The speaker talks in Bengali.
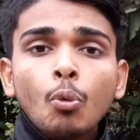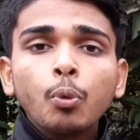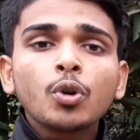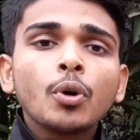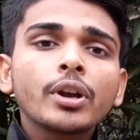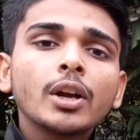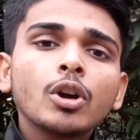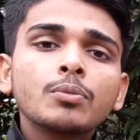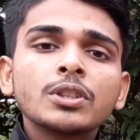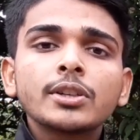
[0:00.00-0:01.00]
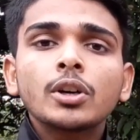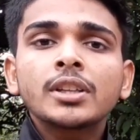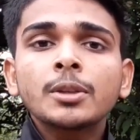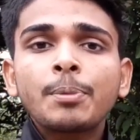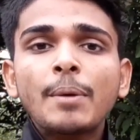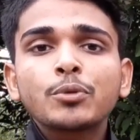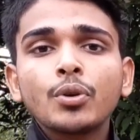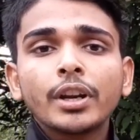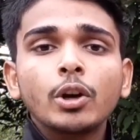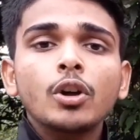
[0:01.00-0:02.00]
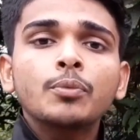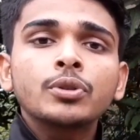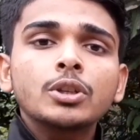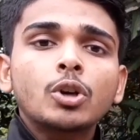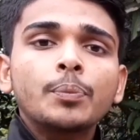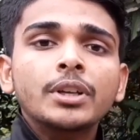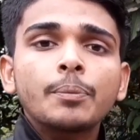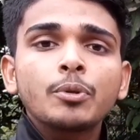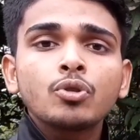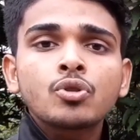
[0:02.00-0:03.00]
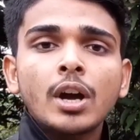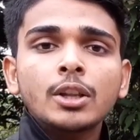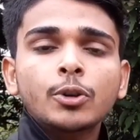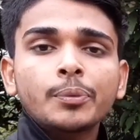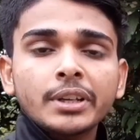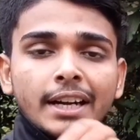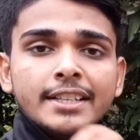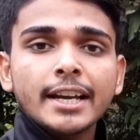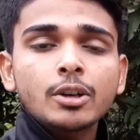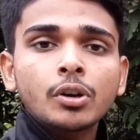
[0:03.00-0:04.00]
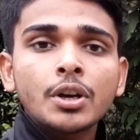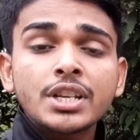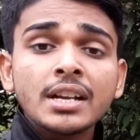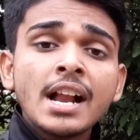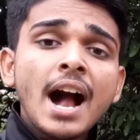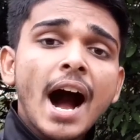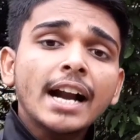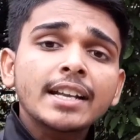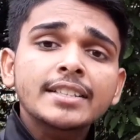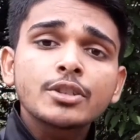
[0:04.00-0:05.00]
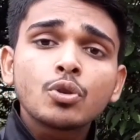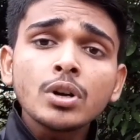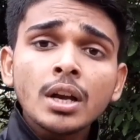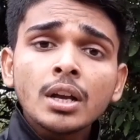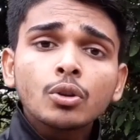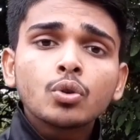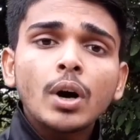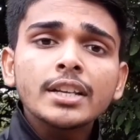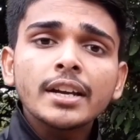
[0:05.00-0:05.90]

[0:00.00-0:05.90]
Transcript: পূর্ব রেলওয়ে মন্ত্রী অর্থাৎ প্রাক্তন রেলওয়ে মন্ত্রীর তরফ থেকে পিউষ গোয়ালের তরফ থেকে এটা জারি করা হয়েছে আঠাশে জুন দু